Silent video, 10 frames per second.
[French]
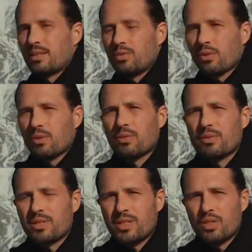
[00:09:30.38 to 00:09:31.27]
C'est sûr
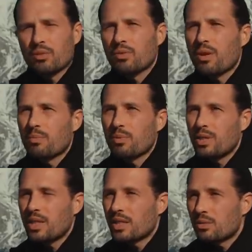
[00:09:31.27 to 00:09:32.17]
que si j'entends un
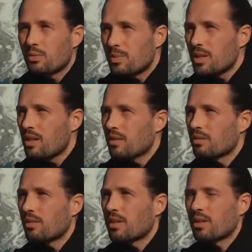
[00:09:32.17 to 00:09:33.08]
bruit qui est subtil
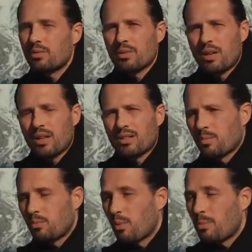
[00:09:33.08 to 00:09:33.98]
dans la nature, là,
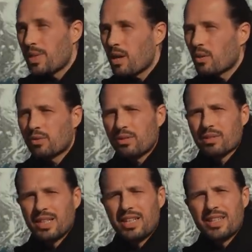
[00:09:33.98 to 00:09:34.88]
pour bien
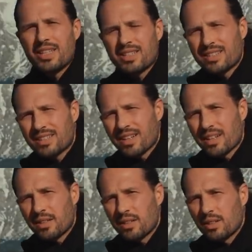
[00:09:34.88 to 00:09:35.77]
l'entendre, il est
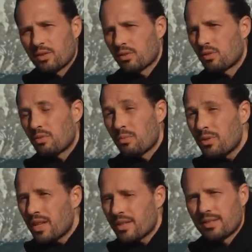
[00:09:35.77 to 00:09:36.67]
nécessaire que je me
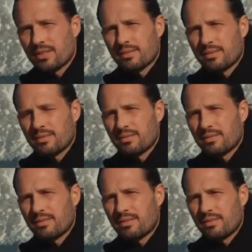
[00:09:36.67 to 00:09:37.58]
taise.
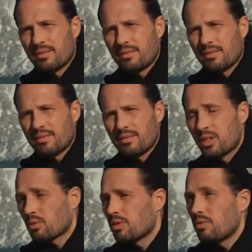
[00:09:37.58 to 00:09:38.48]

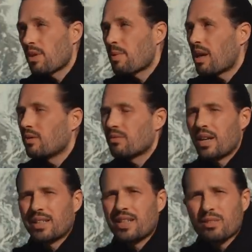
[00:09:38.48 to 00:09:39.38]
Si je continue à parler, on ne va
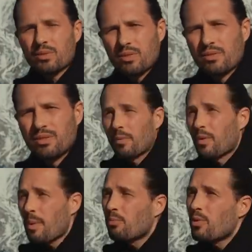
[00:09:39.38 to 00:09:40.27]
rien entendre. On ne
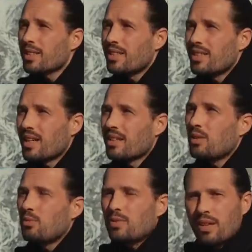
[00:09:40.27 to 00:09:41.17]
va pas pouvoir
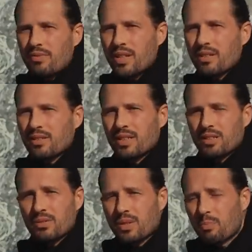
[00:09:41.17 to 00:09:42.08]
discerner d'où ça vient,
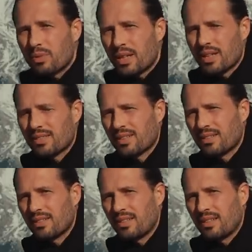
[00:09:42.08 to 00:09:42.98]
qu'est-ce que ça pourrait être.